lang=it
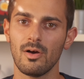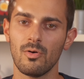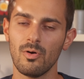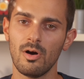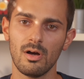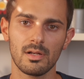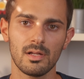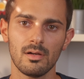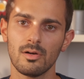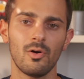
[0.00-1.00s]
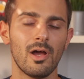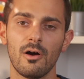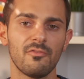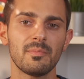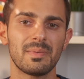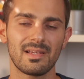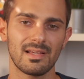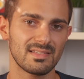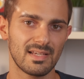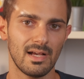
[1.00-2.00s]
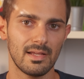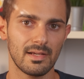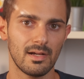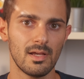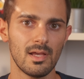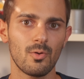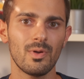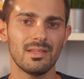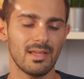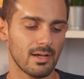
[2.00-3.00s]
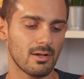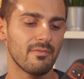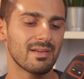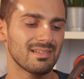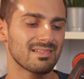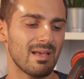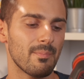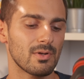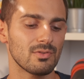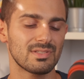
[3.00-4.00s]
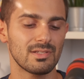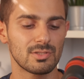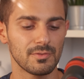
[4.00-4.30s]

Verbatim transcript: o on o è off perché scarica. Quindi ecco, avrete sempre lo stesso